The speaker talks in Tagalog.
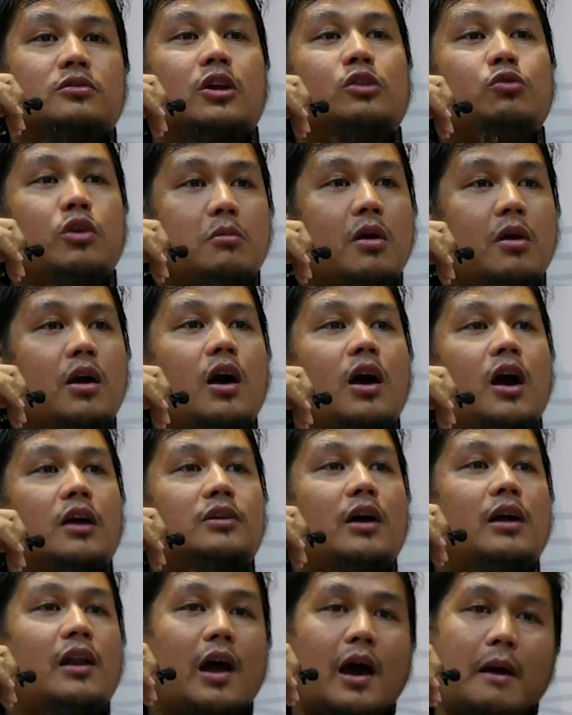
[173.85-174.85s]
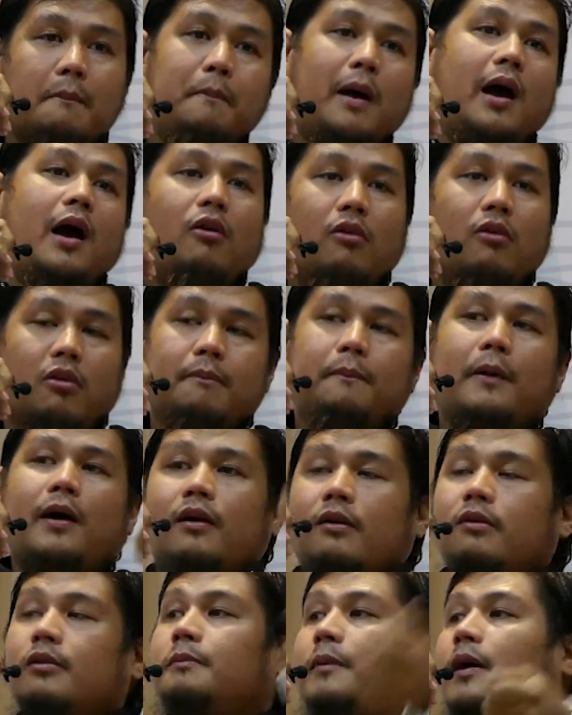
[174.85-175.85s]
Sa tuwing magkakasala ka, pako,
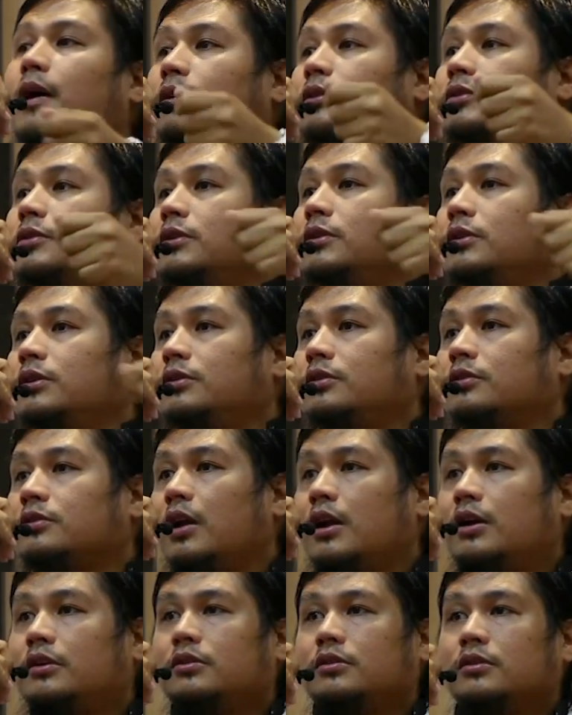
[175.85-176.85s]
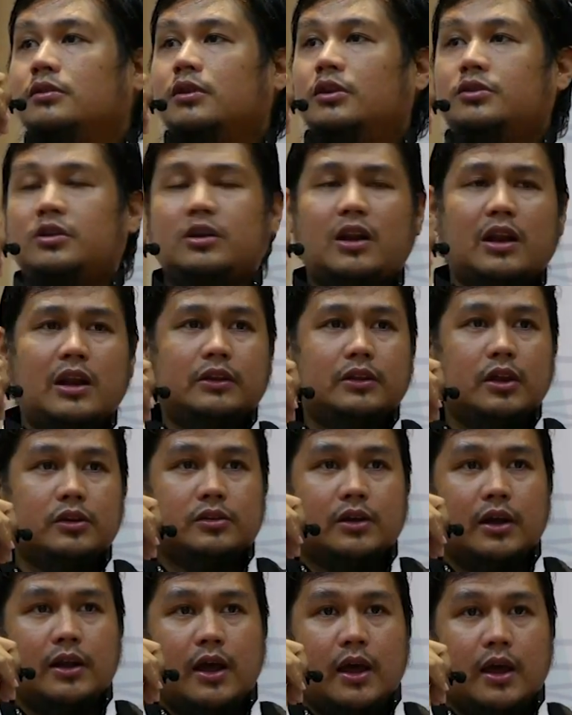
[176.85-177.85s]
pako, pako si Jesus Christ. Kasi naligtas
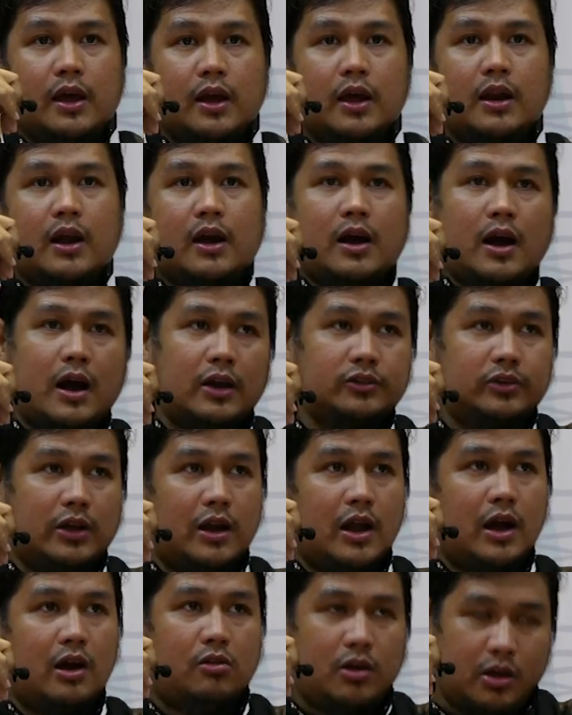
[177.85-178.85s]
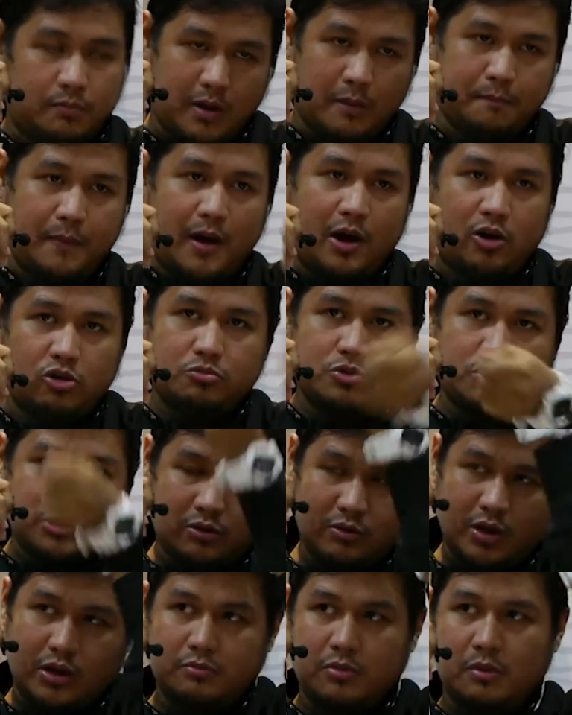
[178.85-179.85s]
ka na eh. Eh, nagkakasala ka ulit. Papako mo siya
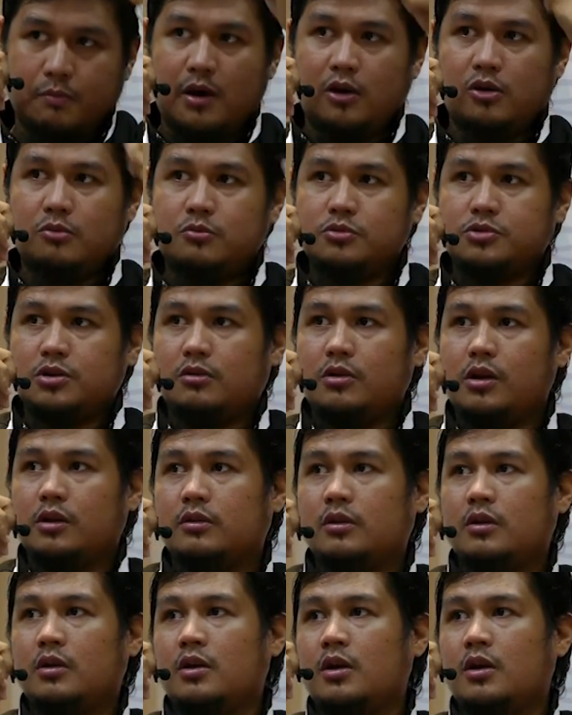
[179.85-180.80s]
ulit. Papako mo siya ulit.